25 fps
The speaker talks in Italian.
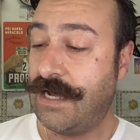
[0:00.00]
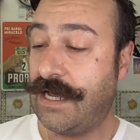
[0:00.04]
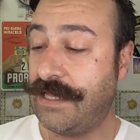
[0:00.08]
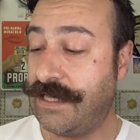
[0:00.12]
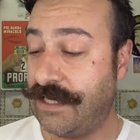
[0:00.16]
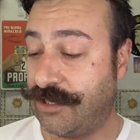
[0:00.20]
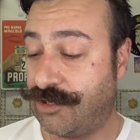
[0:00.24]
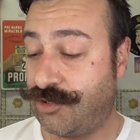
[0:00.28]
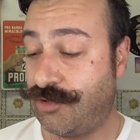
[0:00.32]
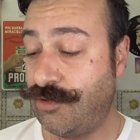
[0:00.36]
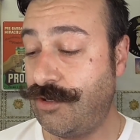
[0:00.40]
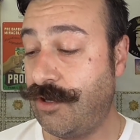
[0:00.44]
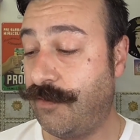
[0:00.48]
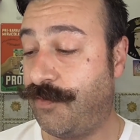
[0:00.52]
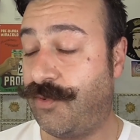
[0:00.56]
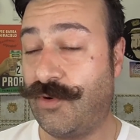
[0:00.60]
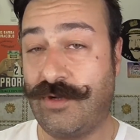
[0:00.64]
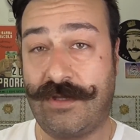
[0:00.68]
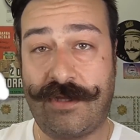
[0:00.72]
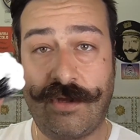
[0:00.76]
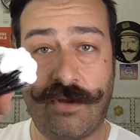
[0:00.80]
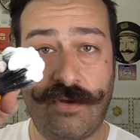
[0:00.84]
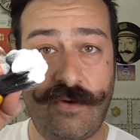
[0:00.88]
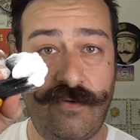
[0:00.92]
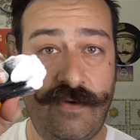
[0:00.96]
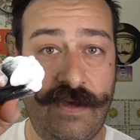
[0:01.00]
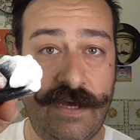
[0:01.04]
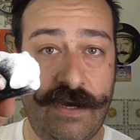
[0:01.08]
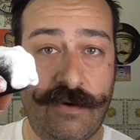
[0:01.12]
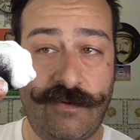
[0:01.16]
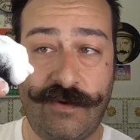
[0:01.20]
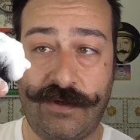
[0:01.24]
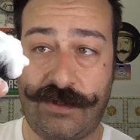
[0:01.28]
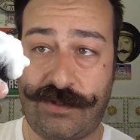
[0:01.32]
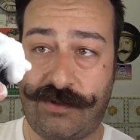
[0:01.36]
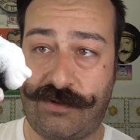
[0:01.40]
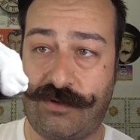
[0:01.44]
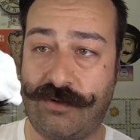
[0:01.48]
Adesso io ho portato via
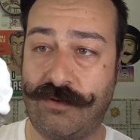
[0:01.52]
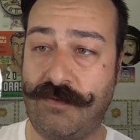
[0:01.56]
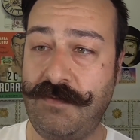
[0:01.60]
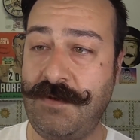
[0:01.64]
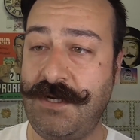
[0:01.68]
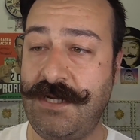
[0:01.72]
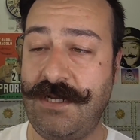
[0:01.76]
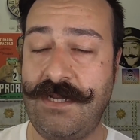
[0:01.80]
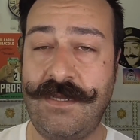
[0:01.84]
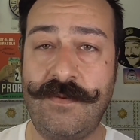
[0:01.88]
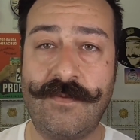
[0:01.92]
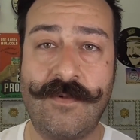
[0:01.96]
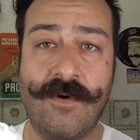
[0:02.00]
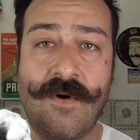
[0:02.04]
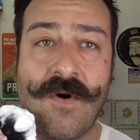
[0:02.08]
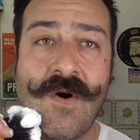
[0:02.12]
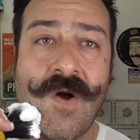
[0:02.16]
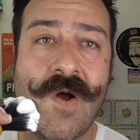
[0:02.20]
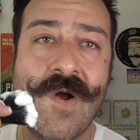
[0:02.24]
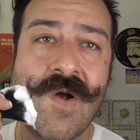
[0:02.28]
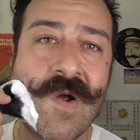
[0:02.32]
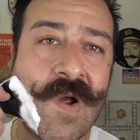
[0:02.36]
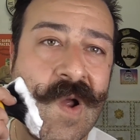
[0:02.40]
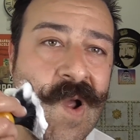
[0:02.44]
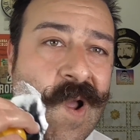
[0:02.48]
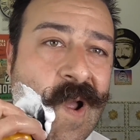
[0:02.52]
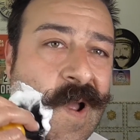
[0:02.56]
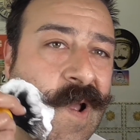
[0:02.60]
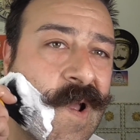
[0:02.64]
questo minimo